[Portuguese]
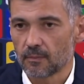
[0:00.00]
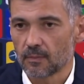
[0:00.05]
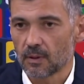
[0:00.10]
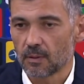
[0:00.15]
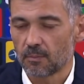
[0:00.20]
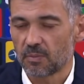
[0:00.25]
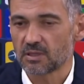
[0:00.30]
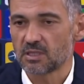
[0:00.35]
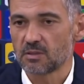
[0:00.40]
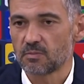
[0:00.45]

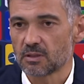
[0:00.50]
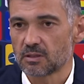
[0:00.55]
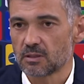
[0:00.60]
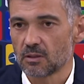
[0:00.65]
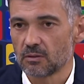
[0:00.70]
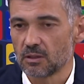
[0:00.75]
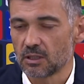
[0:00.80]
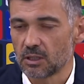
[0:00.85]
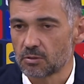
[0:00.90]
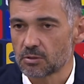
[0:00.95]
a
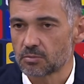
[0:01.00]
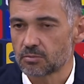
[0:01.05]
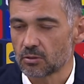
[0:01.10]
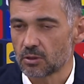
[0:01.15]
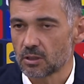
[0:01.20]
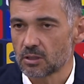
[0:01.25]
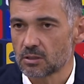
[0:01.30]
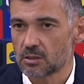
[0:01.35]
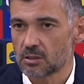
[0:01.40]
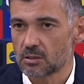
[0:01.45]
participação de equipas
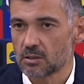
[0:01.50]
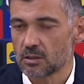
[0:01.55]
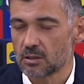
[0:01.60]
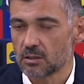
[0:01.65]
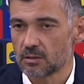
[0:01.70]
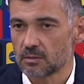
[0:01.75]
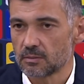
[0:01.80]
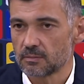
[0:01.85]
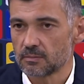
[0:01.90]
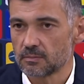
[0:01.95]
portuguesas
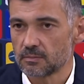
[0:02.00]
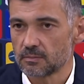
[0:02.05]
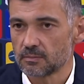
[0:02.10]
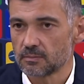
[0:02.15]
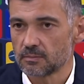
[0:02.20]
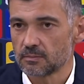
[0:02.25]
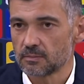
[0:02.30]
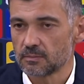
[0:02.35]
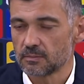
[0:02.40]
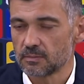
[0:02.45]
na,
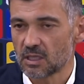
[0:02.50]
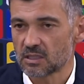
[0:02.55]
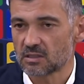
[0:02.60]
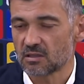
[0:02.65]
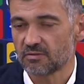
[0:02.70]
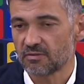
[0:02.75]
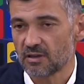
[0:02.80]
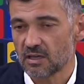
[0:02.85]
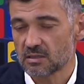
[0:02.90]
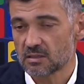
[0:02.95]

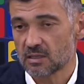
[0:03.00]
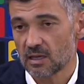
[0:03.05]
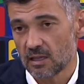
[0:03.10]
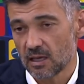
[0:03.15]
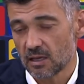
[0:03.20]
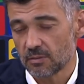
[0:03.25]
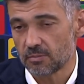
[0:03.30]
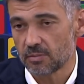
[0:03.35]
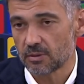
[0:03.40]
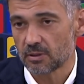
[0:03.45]
nesta fase, se
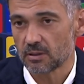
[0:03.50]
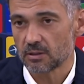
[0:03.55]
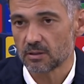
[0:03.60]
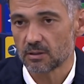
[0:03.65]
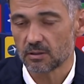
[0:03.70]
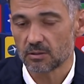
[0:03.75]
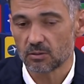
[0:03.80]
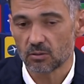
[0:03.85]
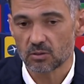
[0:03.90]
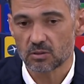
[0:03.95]
calhar
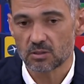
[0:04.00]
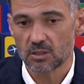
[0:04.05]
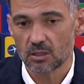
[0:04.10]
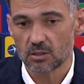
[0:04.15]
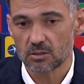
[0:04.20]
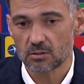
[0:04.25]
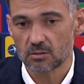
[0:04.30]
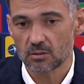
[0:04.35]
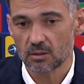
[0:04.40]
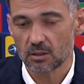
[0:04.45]
para noutros
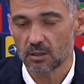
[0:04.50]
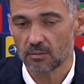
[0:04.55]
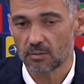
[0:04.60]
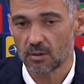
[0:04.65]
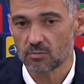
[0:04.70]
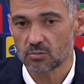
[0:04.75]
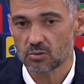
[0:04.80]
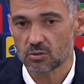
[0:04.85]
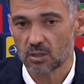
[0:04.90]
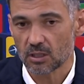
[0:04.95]
anos
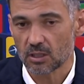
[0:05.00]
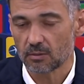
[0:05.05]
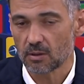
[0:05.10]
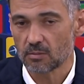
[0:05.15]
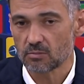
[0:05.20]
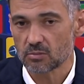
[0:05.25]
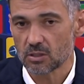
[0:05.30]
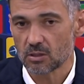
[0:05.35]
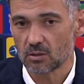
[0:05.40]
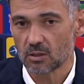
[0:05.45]
acabamos,
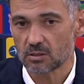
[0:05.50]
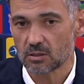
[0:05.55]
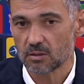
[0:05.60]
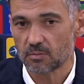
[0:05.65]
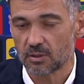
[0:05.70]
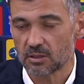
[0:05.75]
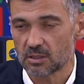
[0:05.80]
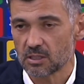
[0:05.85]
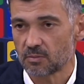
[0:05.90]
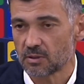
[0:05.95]
acabamos a nossa
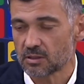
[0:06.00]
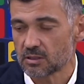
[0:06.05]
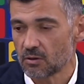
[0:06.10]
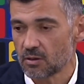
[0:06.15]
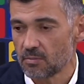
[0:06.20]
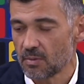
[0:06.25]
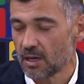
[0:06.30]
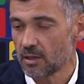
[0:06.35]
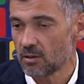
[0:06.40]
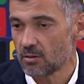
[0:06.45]
participação
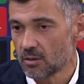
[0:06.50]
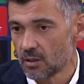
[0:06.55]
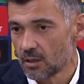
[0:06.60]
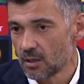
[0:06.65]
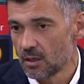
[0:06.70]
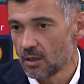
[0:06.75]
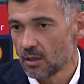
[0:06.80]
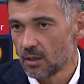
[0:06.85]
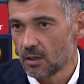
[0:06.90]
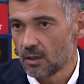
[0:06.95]
em maio.
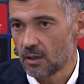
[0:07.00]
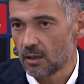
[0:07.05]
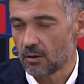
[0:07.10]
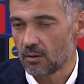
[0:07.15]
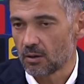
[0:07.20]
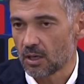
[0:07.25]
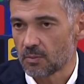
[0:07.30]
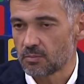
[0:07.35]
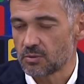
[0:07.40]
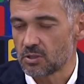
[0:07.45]

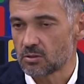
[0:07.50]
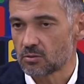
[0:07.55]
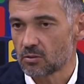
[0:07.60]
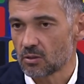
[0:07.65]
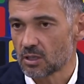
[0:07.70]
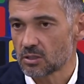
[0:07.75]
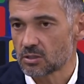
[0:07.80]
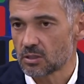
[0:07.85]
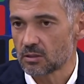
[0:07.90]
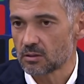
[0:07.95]
Agora é preciso
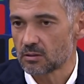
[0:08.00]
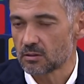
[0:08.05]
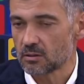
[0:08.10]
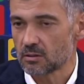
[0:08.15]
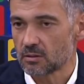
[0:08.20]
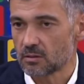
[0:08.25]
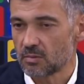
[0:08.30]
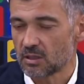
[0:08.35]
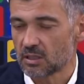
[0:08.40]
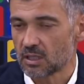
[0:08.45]
toda a gente
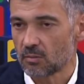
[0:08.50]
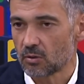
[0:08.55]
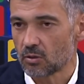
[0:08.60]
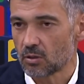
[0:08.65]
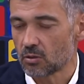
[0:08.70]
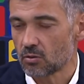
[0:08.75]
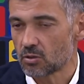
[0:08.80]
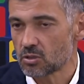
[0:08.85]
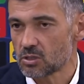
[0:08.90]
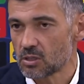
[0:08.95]
meter a mão
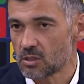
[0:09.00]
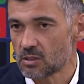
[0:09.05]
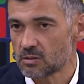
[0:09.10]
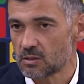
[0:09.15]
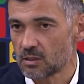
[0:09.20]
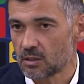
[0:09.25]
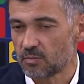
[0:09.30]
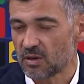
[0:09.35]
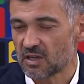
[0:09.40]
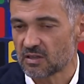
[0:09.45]
na
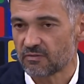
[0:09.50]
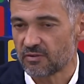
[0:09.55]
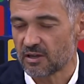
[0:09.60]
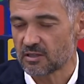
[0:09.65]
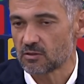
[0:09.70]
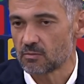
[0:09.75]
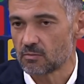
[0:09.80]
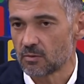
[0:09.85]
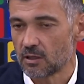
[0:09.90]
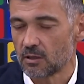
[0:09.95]
consciência e que
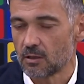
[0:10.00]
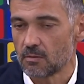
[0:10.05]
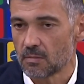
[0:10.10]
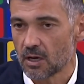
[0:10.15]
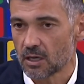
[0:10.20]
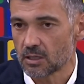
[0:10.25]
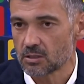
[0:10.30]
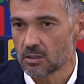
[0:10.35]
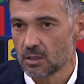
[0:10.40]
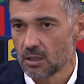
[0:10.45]
faça um bocadinho
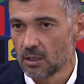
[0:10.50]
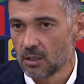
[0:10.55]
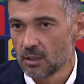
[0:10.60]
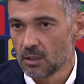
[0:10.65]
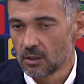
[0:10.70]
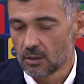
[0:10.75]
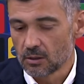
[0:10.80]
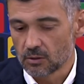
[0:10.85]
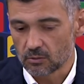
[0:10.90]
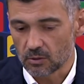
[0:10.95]
mais
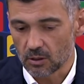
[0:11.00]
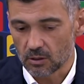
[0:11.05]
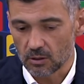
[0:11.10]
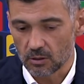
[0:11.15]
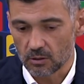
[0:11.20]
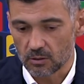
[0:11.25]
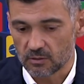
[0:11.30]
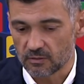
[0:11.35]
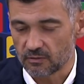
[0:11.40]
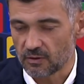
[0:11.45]
do que
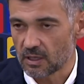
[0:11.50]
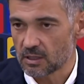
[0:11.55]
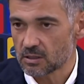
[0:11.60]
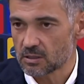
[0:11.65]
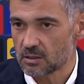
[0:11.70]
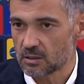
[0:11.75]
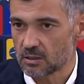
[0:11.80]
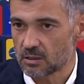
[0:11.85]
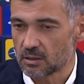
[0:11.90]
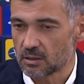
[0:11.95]
aquilo que se faz uh,